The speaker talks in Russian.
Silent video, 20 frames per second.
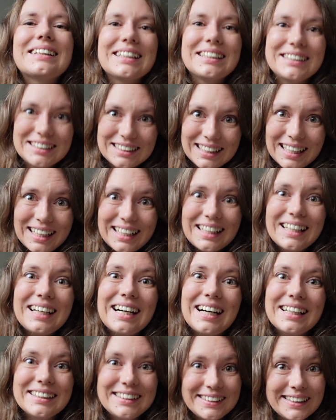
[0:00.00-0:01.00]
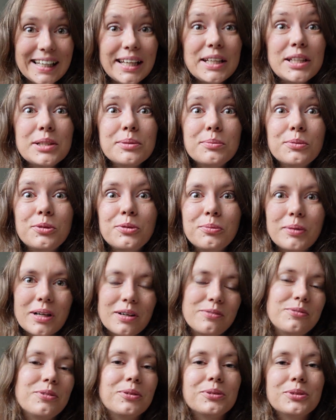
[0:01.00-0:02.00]
точнее, осеннему
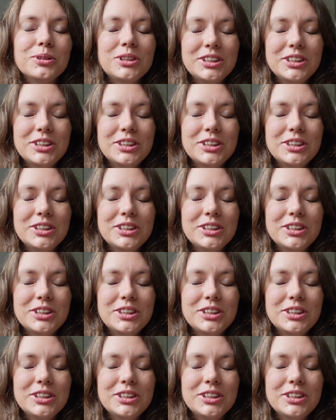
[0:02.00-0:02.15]
марафону